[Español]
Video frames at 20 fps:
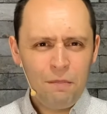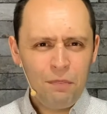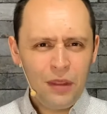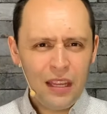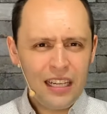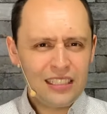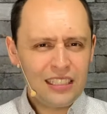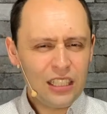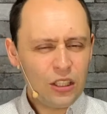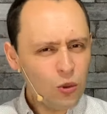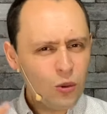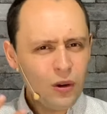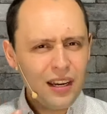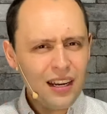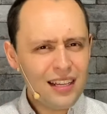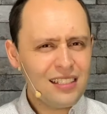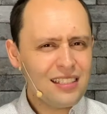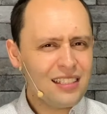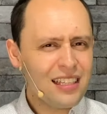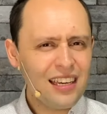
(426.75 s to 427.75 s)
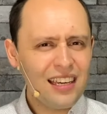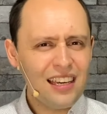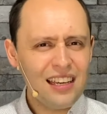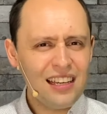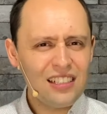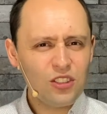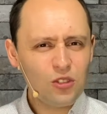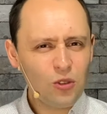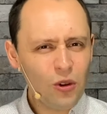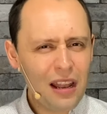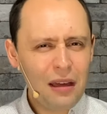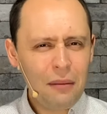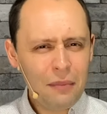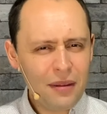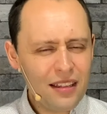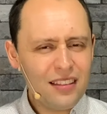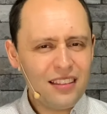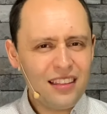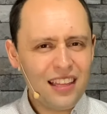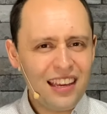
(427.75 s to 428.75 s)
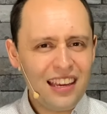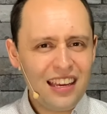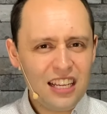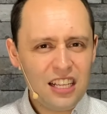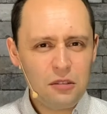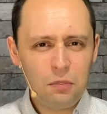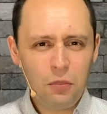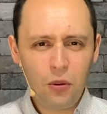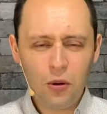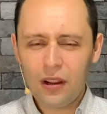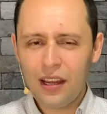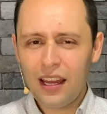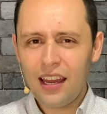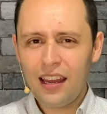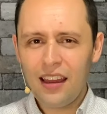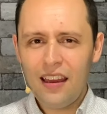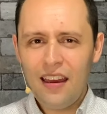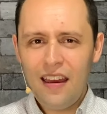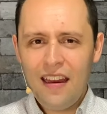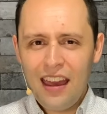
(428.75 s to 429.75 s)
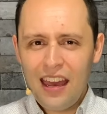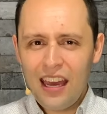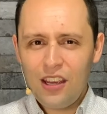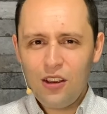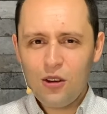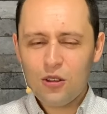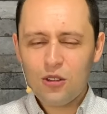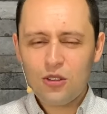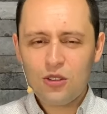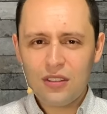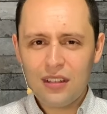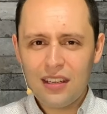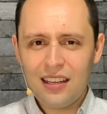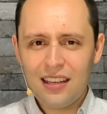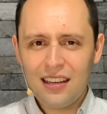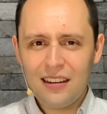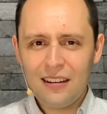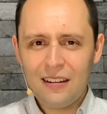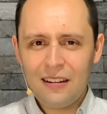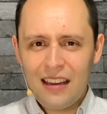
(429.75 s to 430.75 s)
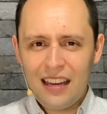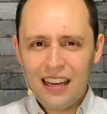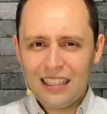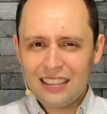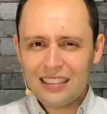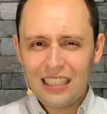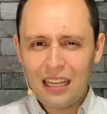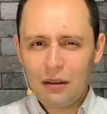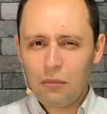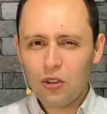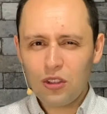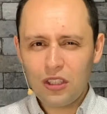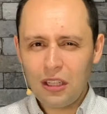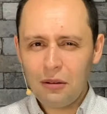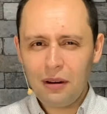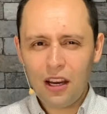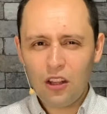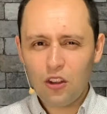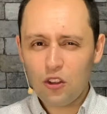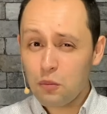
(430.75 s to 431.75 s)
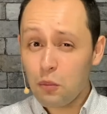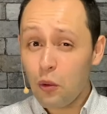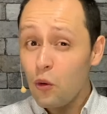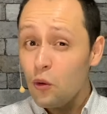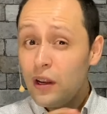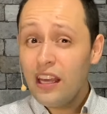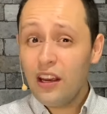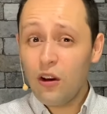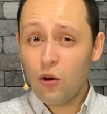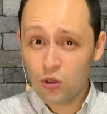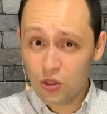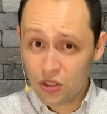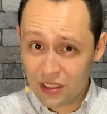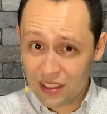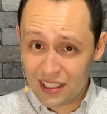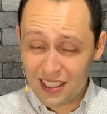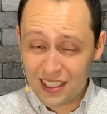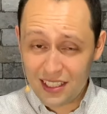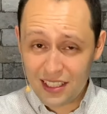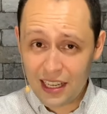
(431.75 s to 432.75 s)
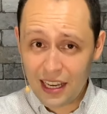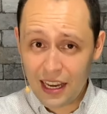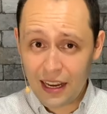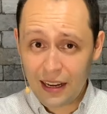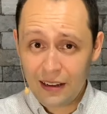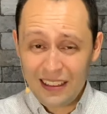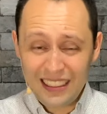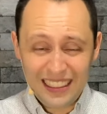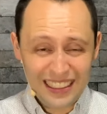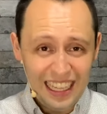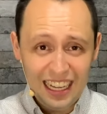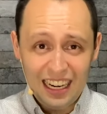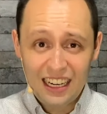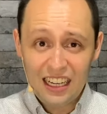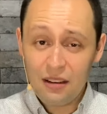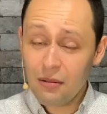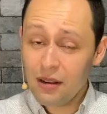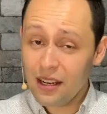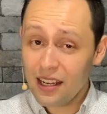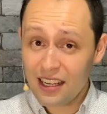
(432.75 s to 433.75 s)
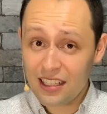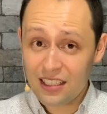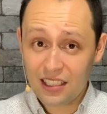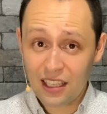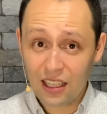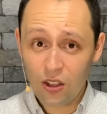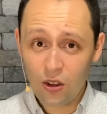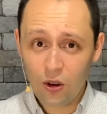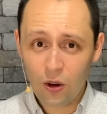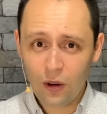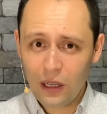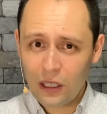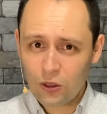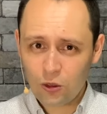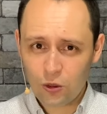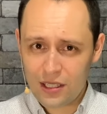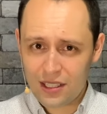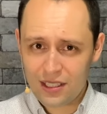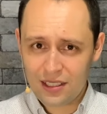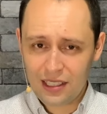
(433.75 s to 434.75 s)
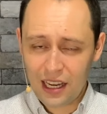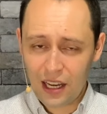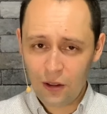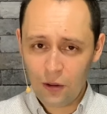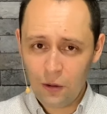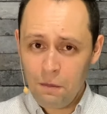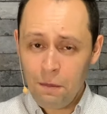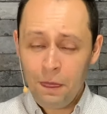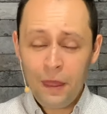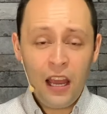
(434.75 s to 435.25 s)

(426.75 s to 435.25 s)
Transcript: Ese, ¿Tú crees que solamente es porque ellos eh, están motivados por una injusticia terrible que se dio en nuestro estado?